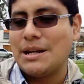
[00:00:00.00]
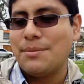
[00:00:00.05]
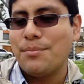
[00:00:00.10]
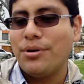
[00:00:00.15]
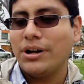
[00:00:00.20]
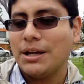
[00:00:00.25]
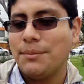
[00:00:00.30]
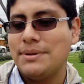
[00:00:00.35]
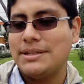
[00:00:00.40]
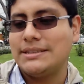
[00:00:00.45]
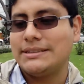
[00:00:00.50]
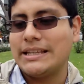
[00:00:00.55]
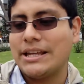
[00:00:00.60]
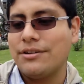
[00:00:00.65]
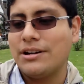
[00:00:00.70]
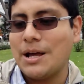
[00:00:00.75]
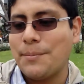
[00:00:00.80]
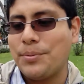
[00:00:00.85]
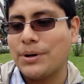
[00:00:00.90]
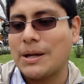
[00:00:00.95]
Tenemos que visitar
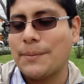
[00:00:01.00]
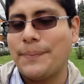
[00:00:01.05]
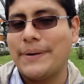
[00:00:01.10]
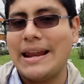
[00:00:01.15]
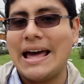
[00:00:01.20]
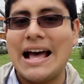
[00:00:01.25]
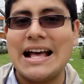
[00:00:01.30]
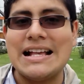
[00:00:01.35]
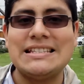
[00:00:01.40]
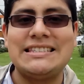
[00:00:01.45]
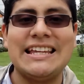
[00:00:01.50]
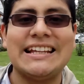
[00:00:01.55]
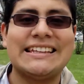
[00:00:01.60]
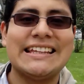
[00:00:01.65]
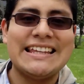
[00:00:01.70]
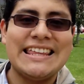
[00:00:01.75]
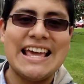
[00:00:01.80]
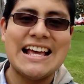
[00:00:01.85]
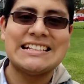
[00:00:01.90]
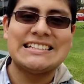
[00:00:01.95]
una porque para
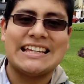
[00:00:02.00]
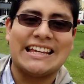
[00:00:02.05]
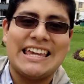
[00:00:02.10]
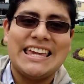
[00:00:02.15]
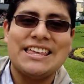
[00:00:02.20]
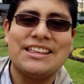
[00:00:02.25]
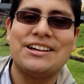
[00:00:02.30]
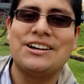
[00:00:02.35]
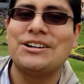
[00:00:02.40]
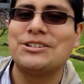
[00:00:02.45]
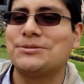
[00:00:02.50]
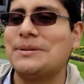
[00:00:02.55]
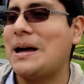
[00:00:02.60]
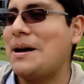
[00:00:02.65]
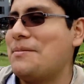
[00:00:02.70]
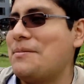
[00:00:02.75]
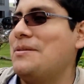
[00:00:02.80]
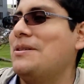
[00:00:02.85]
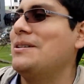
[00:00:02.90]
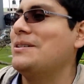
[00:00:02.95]
7 días seguidos.
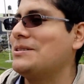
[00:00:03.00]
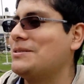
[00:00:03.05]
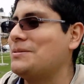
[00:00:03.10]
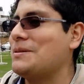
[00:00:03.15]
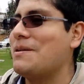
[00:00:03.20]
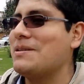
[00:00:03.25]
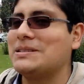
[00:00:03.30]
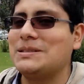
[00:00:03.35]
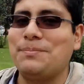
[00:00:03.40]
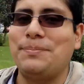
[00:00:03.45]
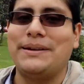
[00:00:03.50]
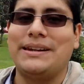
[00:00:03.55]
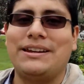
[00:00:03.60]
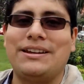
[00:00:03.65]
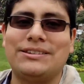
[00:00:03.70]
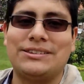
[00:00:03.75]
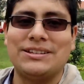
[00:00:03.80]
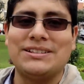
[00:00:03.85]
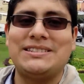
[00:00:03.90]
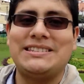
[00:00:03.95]
Vamos, vamos a perder
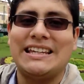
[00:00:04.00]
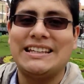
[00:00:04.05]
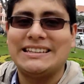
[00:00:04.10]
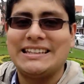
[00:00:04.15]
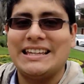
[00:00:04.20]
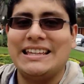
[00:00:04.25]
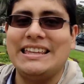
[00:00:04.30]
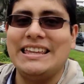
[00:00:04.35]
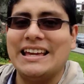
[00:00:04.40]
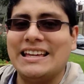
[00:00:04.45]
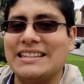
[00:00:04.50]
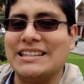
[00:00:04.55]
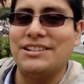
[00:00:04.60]
otros 7 días.